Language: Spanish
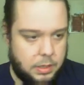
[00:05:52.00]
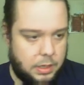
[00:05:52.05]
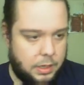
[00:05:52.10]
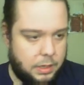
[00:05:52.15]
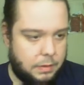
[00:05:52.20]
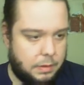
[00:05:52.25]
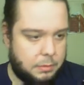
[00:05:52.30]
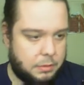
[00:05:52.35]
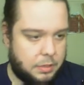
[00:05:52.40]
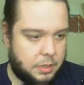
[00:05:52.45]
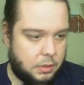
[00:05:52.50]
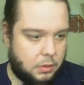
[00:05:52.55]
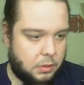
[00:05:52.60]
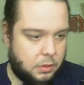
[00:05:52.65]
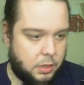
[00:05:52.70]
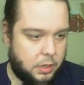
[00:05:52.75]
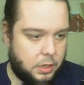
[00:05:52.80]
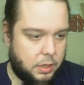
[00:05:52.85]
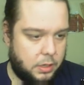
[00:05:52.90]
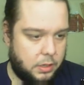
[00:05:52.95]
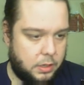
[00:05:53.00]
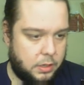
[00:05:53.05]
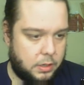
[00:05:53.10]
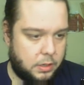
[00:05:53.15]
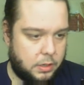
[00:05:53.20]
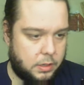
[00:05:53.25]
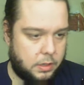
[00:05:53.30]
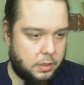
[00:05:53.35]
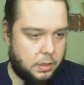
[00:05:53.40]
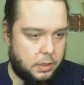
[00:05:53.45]
Ahora vamos a coger,
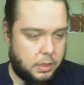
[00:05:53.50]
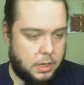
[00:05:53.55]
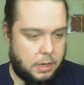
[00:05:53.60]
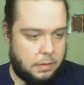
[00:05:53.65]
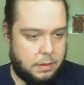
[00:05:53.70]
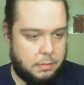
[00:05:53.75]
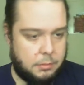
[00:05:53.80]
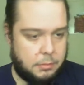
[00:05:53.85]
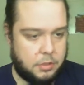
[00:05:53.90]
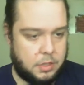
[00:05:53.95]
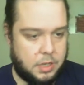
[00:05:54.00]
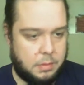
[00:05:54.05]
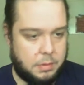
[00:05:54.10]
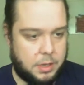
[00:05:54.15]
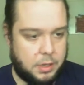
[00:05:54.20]
la vamos a